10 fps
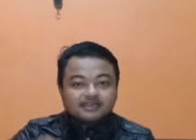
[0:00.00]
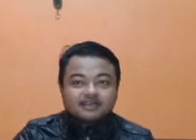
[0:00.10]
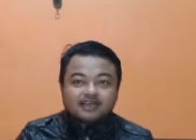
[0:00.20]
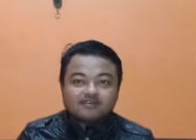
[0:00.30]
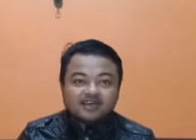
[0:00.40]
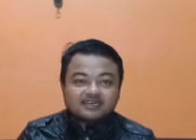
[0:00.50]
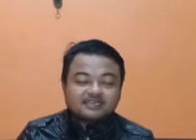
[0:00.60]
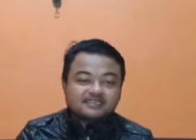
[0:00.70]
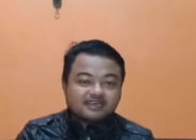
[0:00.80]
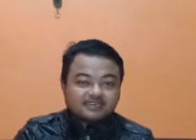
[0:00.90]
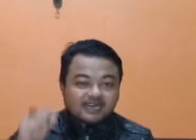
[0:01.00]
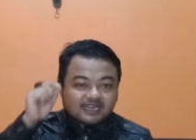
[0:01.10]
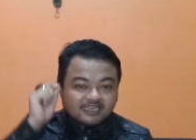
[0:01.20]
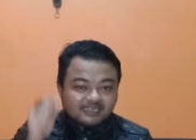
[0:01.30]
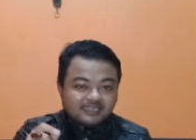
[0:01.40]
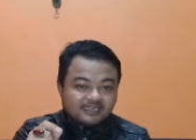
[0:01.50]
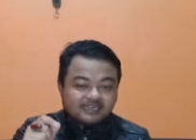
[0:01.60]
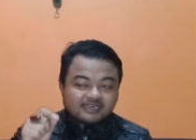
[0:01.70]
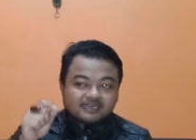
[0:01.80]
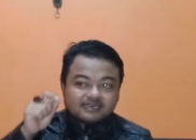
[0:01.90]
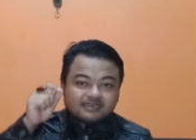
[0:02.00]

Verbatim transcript: kalau Anda tidak yakini dan